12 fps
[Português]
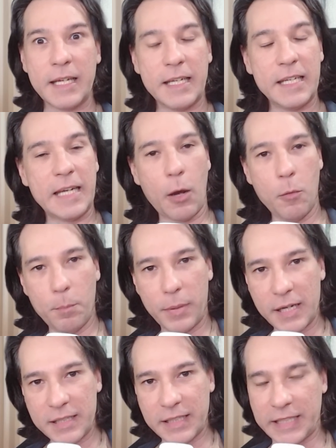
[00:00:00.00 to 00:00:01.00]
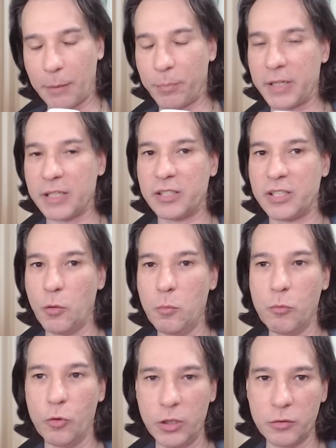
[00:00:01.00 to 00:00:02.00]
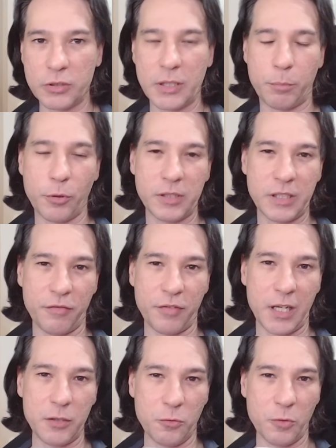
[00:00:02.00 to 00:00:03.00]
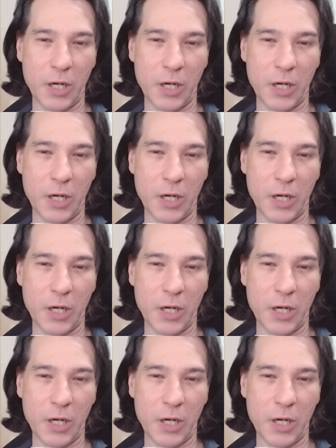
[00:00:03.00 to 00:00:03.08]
E é um bug que apareceu muito depois que veio